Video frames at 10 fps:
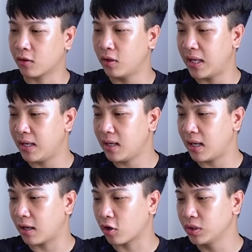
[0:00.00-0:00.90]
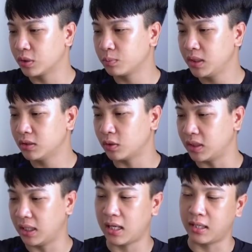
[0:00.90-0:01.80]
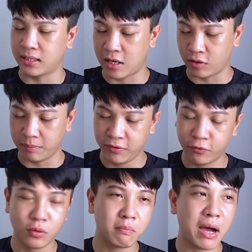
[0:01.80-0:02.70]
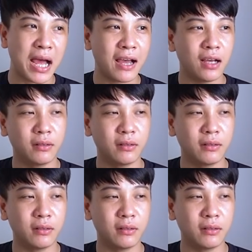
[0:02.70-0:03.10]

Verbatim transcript: có lẽ là có nhiều thông tin rò rỉ là nào là Biphone 3,